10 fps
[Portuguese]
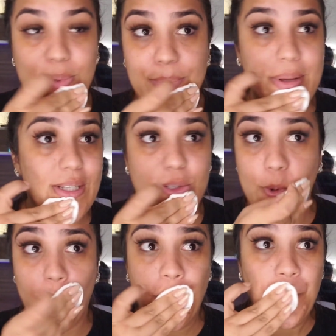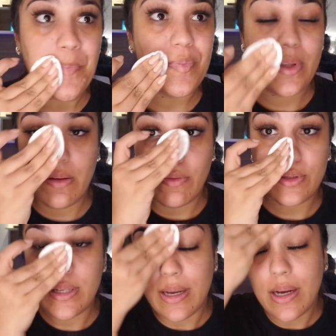uma pessoa, que
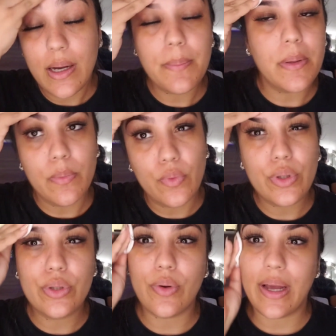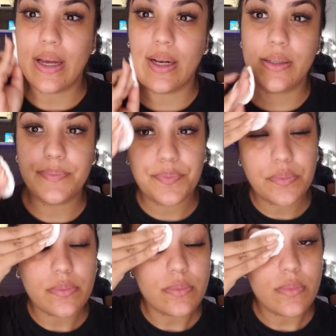você ame muito ela
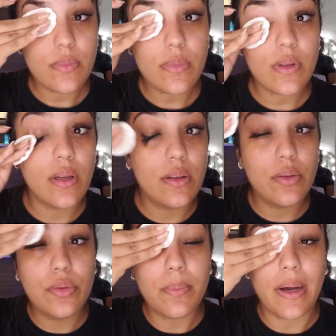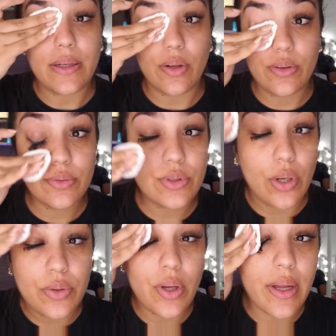e tudo mais, ó, não
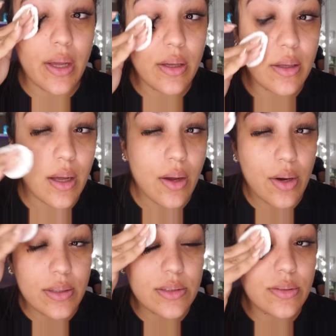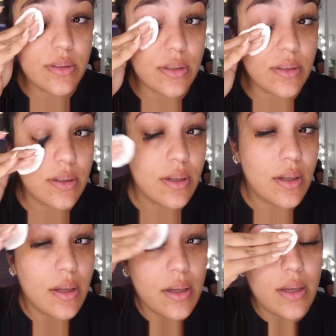solto, olha, agora tô soltando.
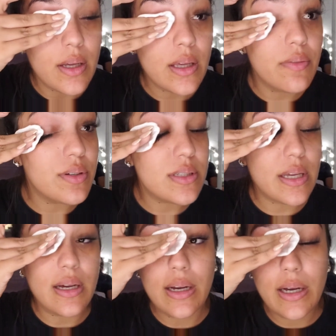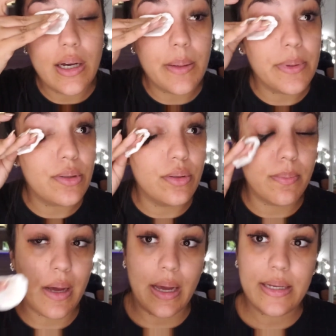Que você ame e tudo
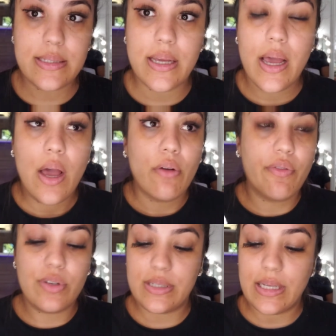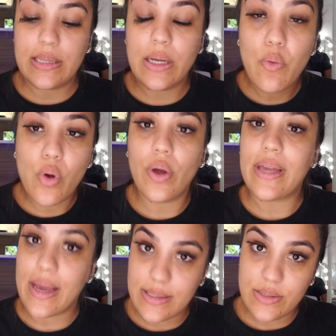mais, você não
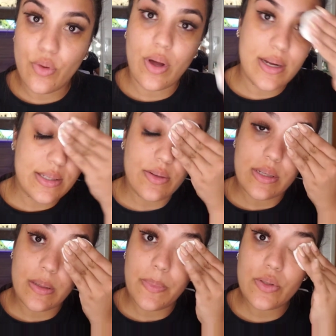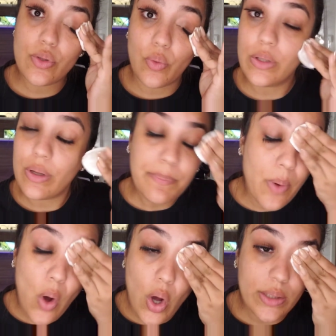conhece o coração dessa pessoa. Não
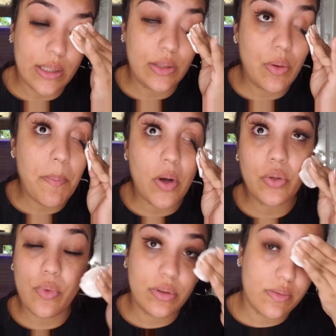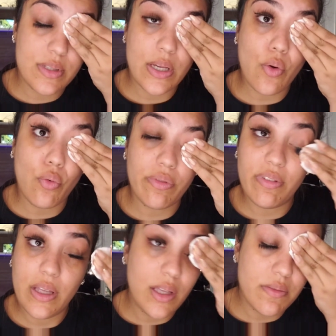importa, não importa o quanto você
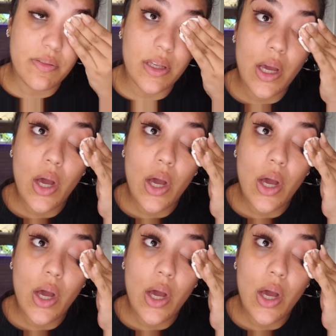convive